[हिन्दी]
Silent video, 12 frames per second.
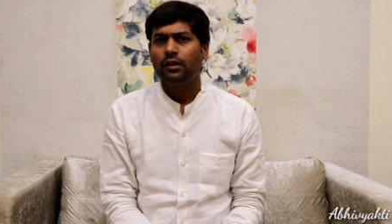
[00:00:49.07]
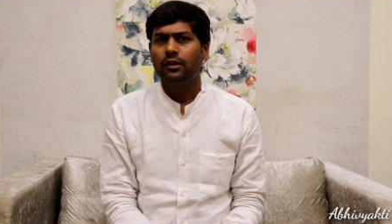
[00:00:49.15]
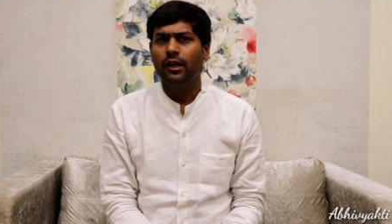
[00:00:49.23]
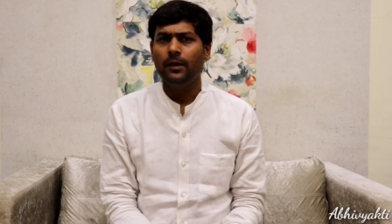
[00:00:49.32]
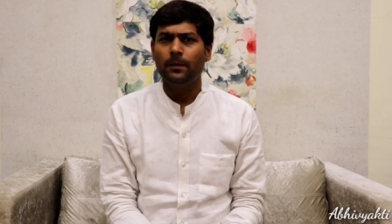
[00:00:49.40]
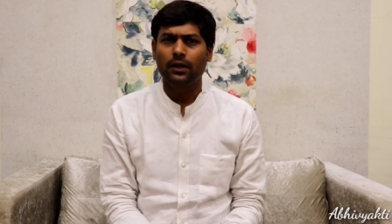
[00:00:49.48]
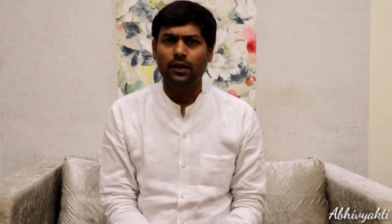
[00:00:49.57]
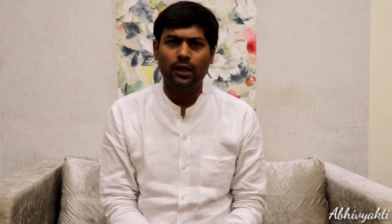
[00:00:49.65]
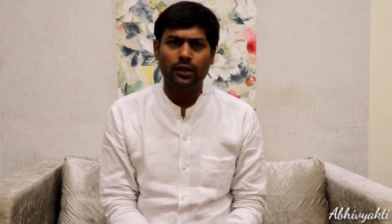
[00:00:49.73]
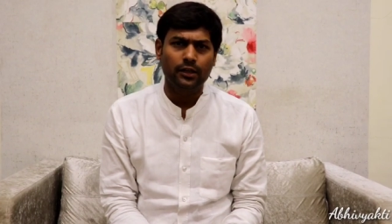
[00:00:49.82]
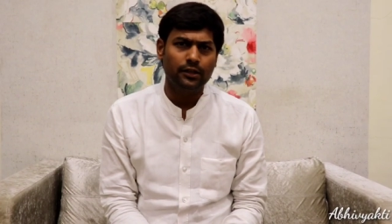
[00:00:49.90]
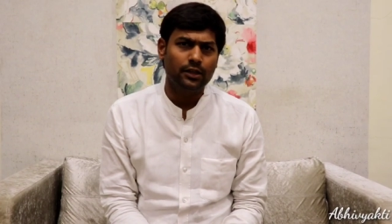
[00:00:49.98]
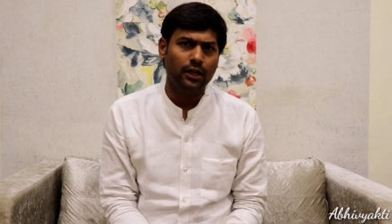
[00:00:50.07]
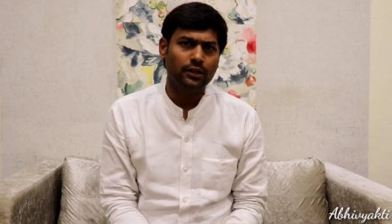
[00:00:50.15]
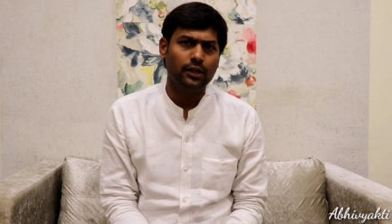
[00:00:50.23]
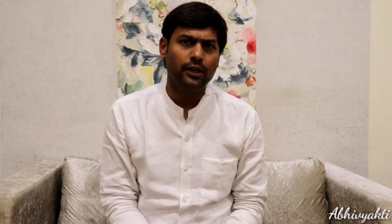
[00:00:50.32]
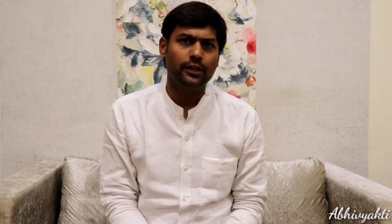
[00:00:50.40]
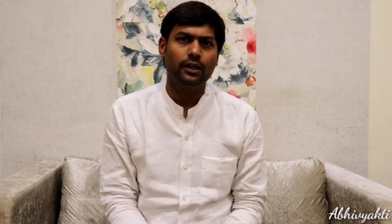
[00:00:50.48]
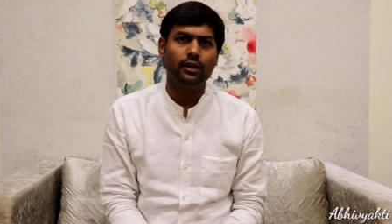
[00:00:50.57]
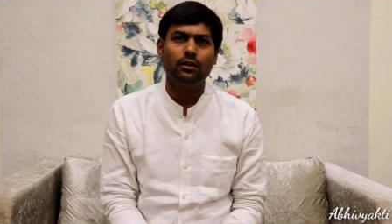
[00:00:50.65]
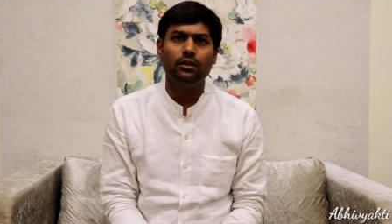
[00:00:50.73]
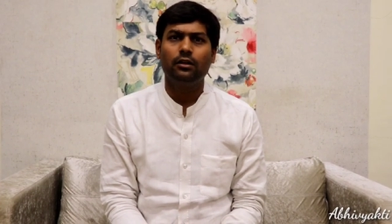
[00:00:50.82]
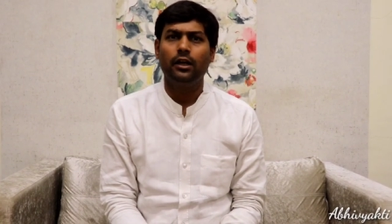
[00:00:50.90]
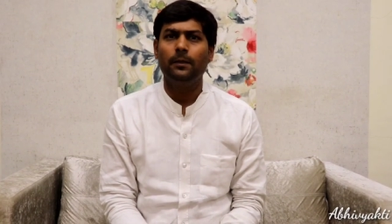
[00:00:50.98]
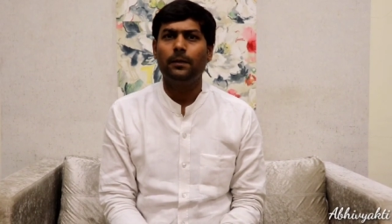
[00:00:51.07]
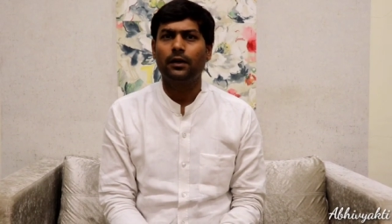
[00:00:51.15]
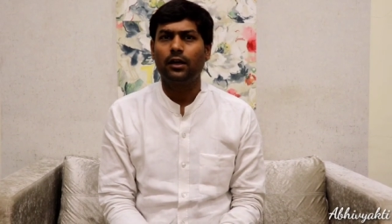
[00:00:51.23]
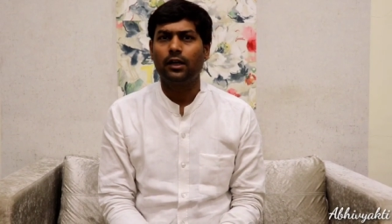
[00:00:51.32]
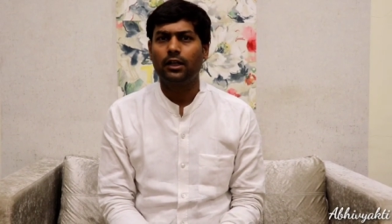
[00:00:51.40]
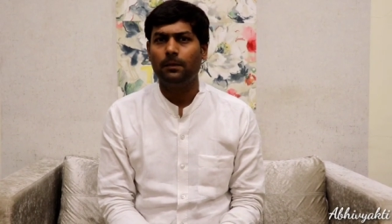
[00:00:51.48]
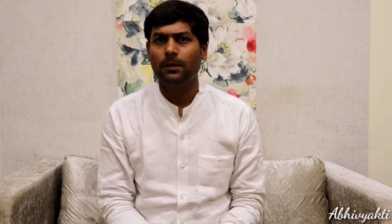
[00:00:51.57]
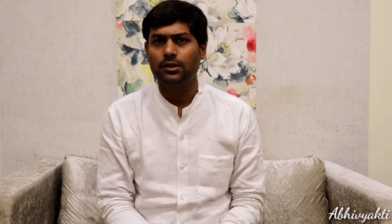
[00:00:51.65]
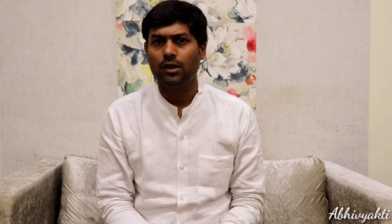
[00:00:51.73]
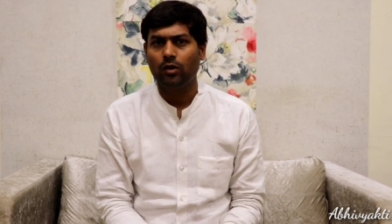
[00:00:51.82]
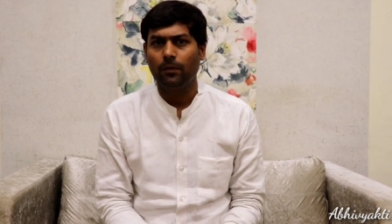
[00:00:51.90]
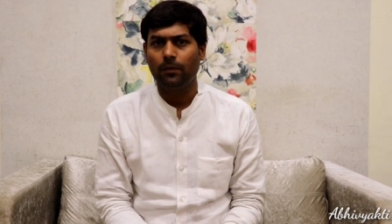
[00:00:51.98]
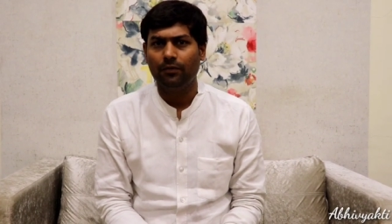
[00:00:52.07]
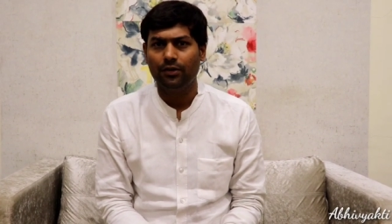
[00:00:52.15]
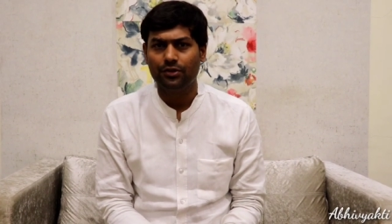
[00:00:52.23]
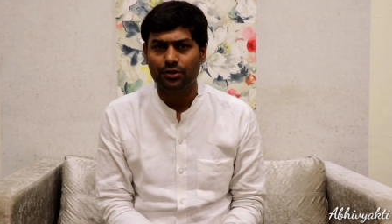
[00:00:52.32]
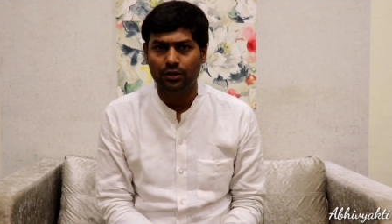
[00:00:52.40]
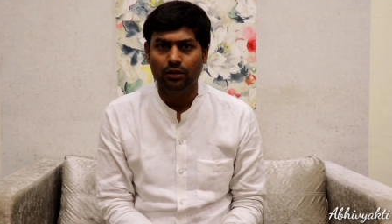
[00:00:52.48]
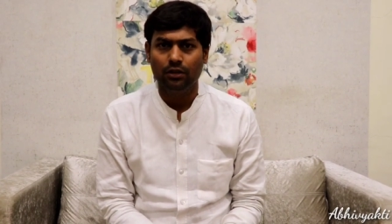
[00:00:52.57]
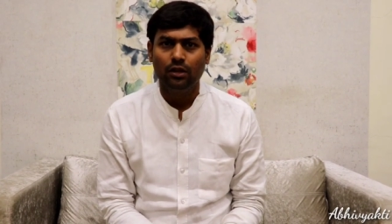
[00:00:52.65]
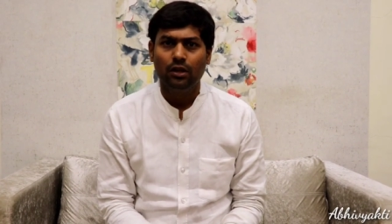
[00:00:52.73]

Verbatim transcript: कई प्रकार की जानकारियां कई प्रकार के बचाव के प्रिवेंशन